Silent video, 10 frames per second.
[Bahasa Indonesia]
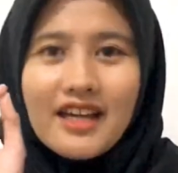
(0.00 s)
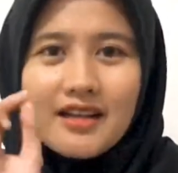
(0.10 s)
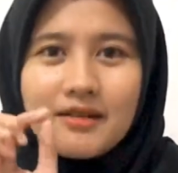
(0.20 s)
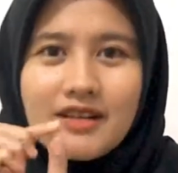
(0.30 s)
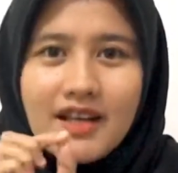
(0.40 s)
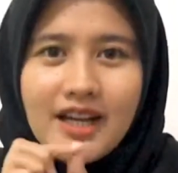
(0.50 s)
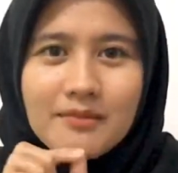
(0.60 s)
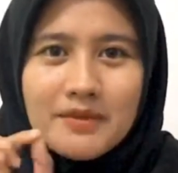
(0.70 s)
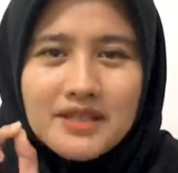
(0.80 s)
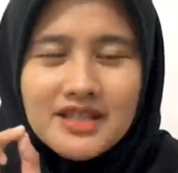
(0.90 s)
dengan
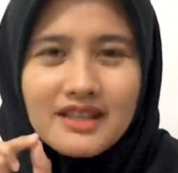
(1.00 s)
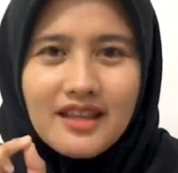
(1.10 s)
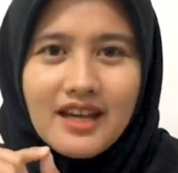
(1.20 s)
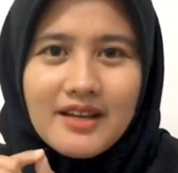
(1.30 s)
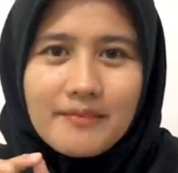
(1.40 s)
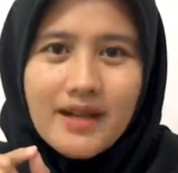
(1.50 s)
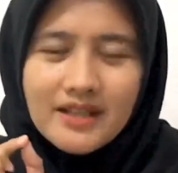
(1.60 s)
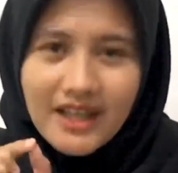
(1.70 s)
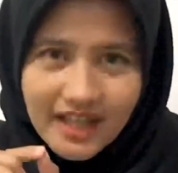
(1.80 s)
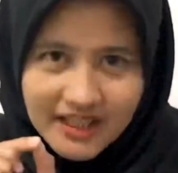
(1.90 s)
menyertakan
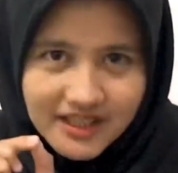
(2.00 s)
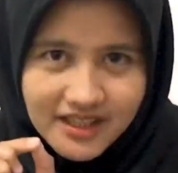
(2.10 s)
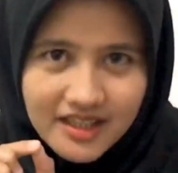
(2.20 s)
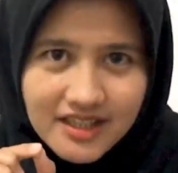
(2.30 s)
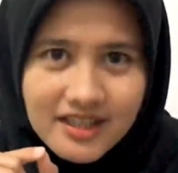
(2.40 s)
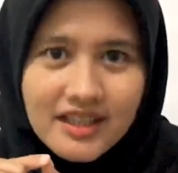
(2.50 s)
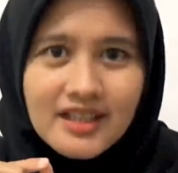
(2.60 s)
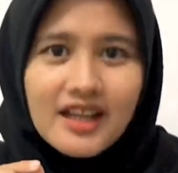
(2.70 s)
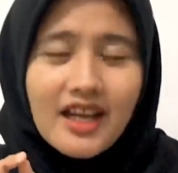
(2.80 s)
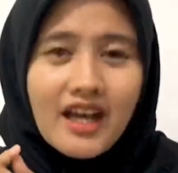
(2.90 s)
pagar
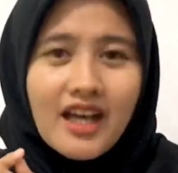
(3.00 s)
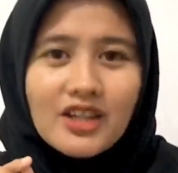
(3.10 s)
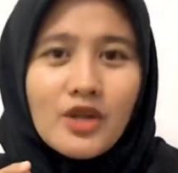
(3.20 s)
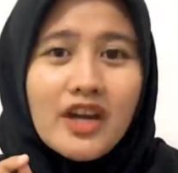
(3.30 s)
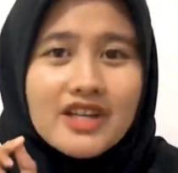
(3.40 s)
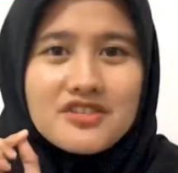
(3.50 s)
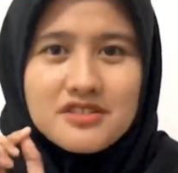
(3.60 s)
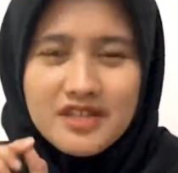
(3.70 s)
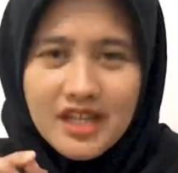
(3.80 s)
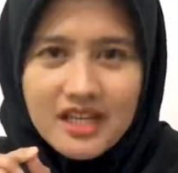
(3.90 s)
atau
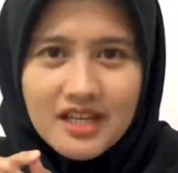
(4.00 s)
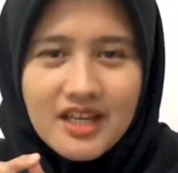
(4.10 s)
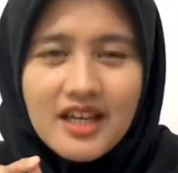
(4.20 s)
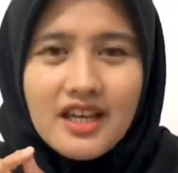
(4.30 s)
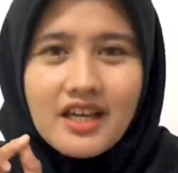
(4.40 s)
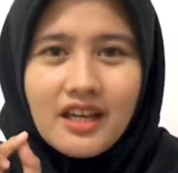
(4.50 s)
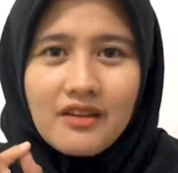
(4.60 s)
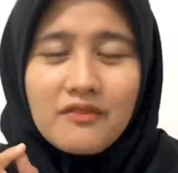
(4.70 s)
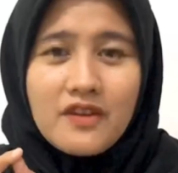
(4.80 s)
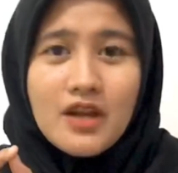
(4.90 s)
hashtag
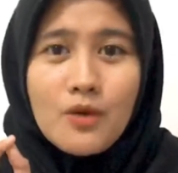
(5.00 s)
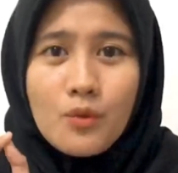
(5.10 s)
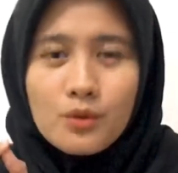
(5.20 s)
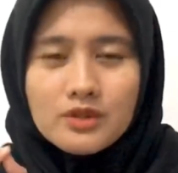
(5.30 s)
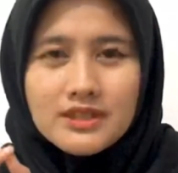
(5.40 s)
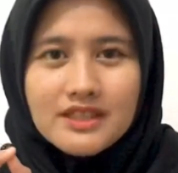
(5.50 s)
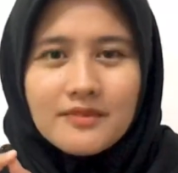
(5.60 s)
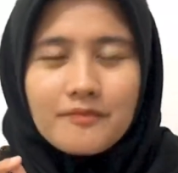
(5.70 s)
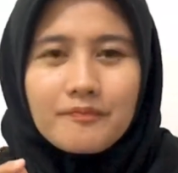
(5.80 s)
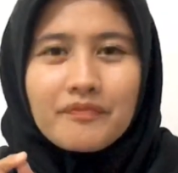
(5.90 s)
Rivia World
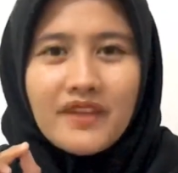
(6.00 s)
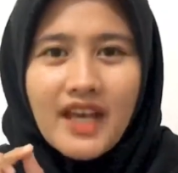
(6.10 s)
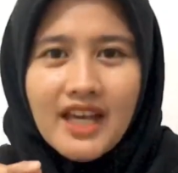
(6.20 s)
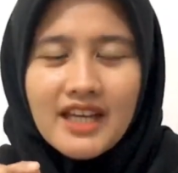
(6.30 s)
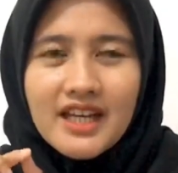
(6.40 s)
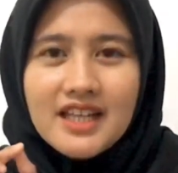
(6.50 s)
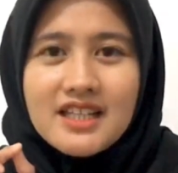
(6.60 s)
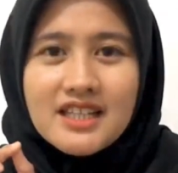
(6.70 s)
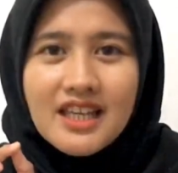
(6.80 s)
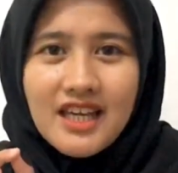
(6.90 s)
R
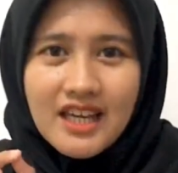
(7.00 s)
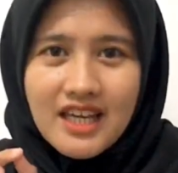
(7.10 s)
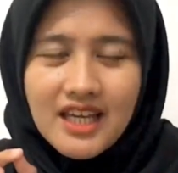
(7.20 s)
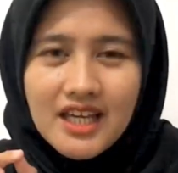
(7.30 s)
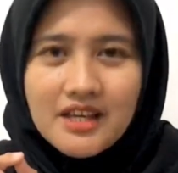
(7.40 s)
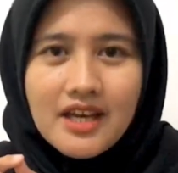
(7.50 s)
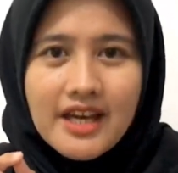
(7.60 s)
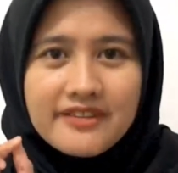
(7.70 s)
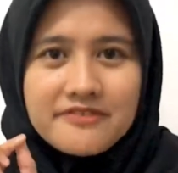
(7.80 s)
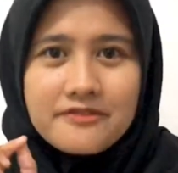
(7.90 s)
I E
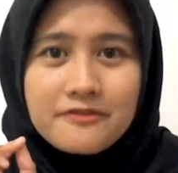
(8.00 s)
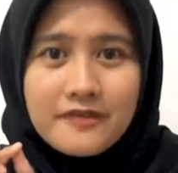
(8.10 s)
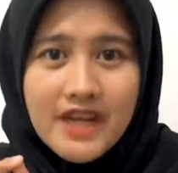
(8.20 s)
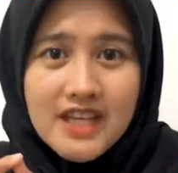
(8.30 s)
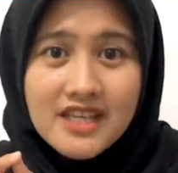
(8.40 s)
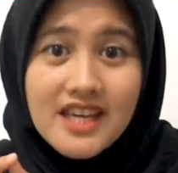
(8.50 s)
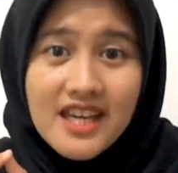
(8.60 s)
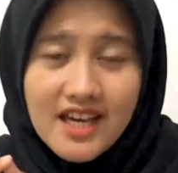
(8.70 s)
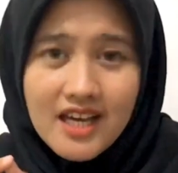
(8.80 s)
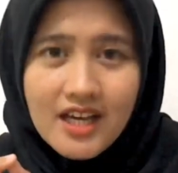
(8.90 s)
F V Y
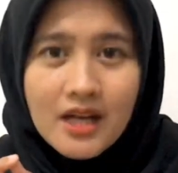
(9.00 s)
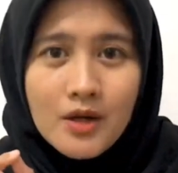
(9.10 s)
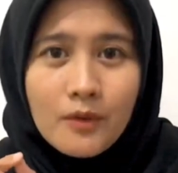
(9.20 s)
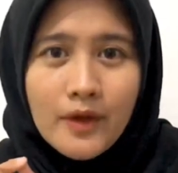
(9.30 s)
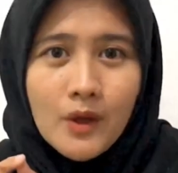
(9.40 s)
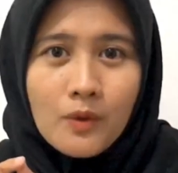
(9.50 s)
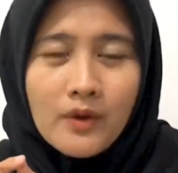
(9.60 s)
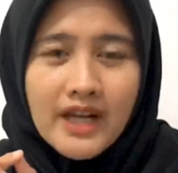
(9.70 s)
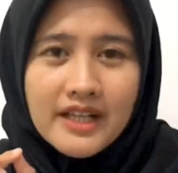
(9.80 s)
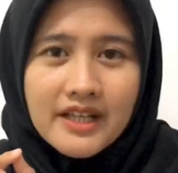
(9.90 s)
A W O
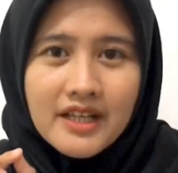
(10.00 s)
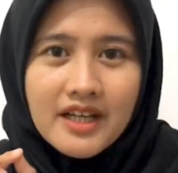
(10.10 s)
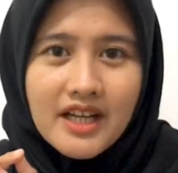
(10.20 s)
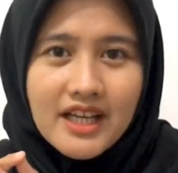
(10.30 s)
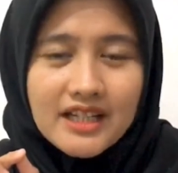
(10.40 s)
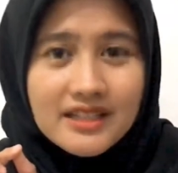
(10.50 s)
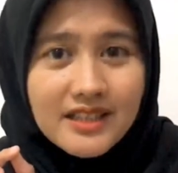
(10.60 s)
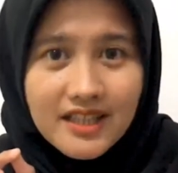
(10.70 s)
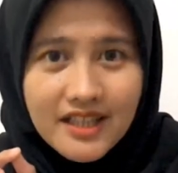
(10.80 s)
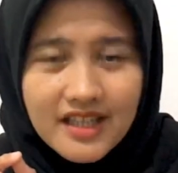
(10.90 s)
R L
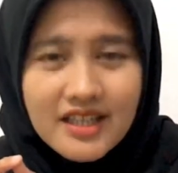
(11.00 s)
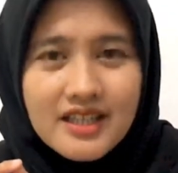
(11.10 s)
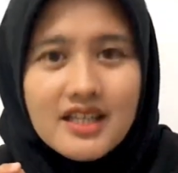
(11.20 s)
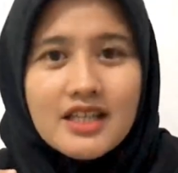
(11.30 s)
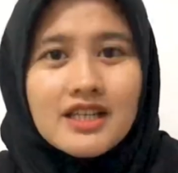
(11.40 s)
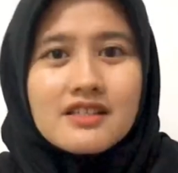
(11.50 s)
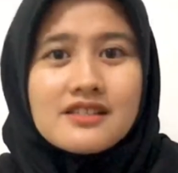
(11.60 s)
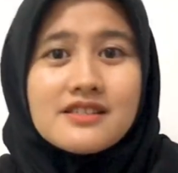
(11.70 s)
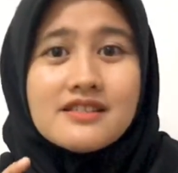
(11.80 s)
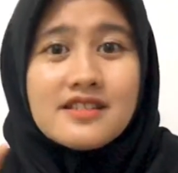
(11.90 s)
D
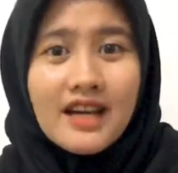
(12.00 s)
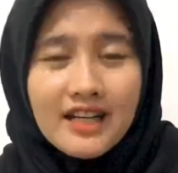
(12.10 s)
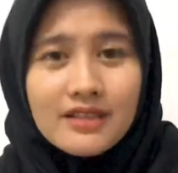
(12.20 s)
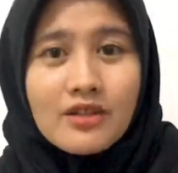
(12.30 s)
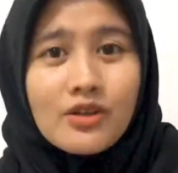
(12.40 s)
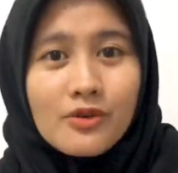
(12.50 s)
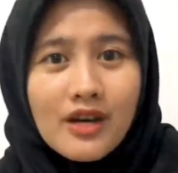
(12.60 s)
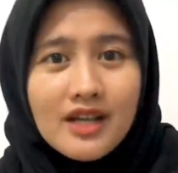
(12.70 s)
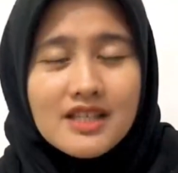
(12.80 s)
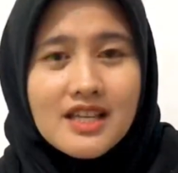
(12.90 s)
jangan kekurang
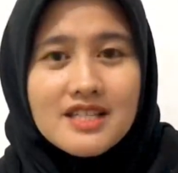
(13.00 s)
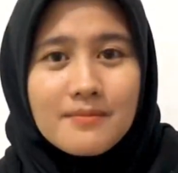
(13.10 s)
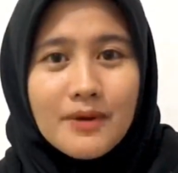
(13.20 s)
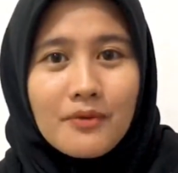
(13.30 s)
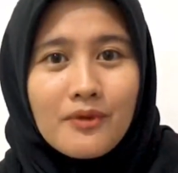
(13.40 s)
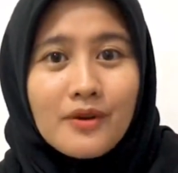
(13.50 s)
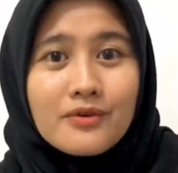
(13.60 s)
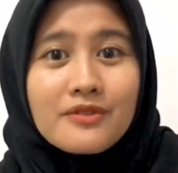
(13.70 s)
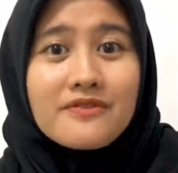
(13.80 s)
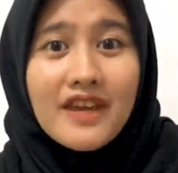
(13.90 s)
jangan sampai kurang
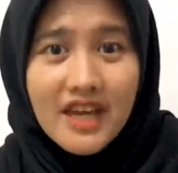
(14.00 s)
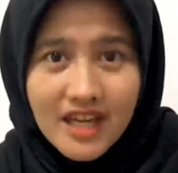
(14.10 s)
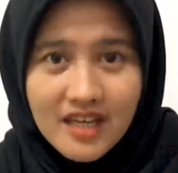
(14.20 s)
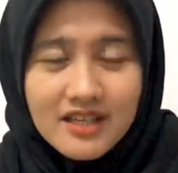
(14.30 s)
hurufnya ya